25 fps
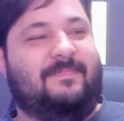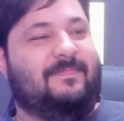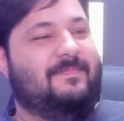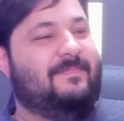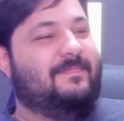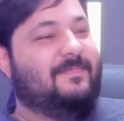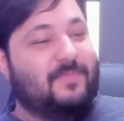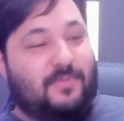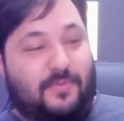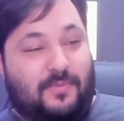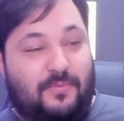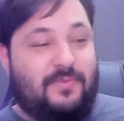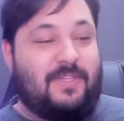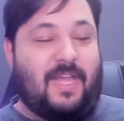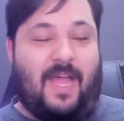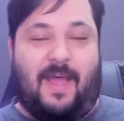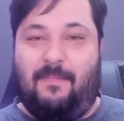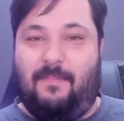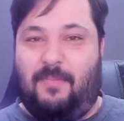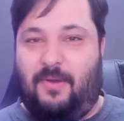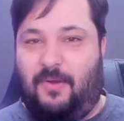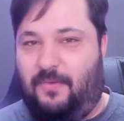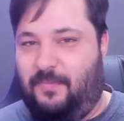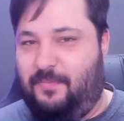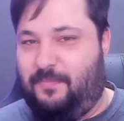Não tá
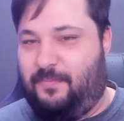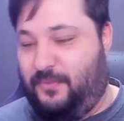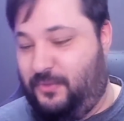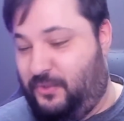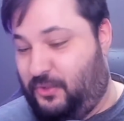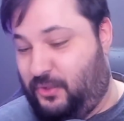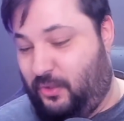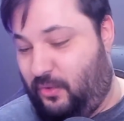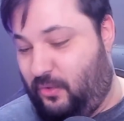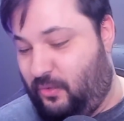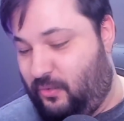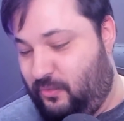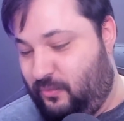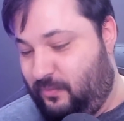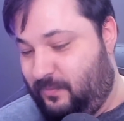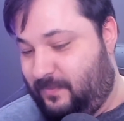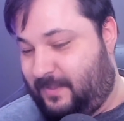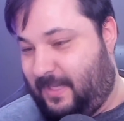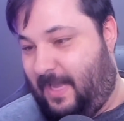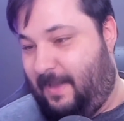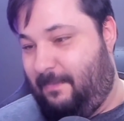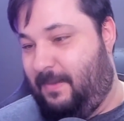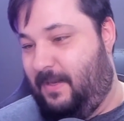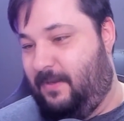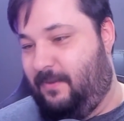bom. Pro jogo não
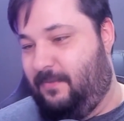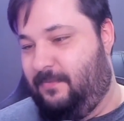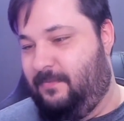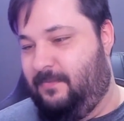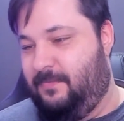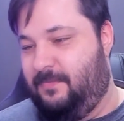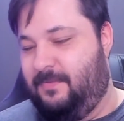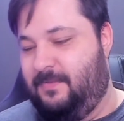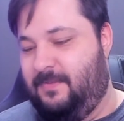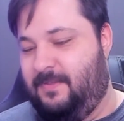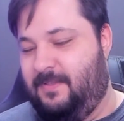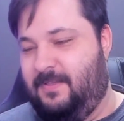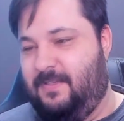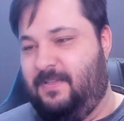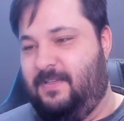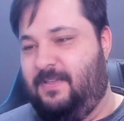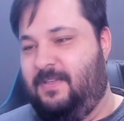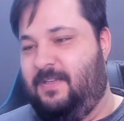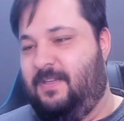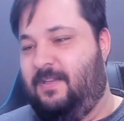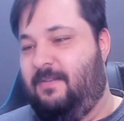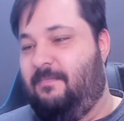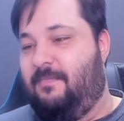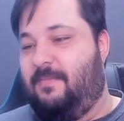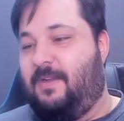tá bom.
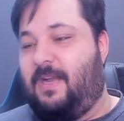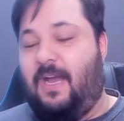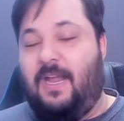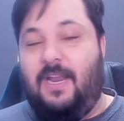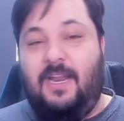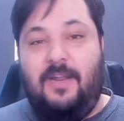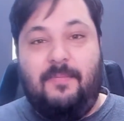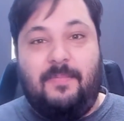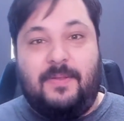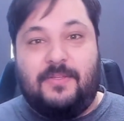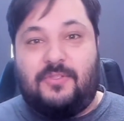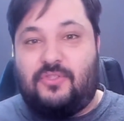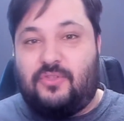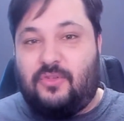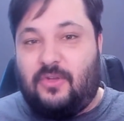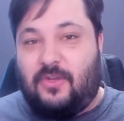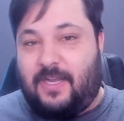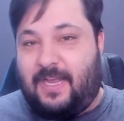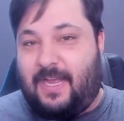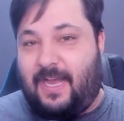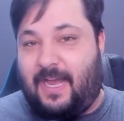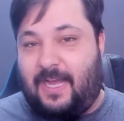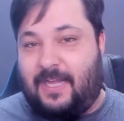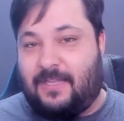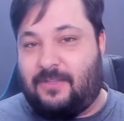Caramba, é só
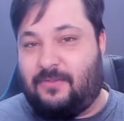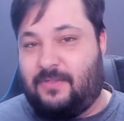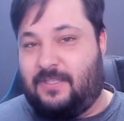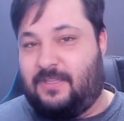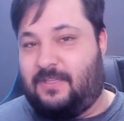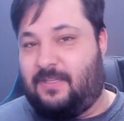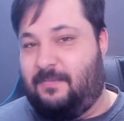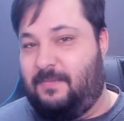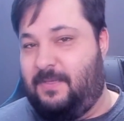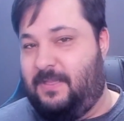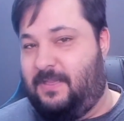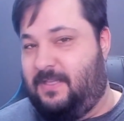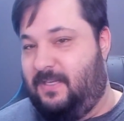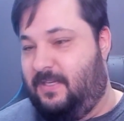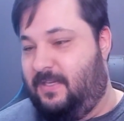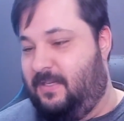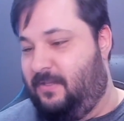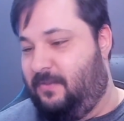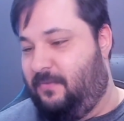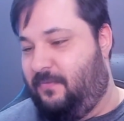gato que tá me dando,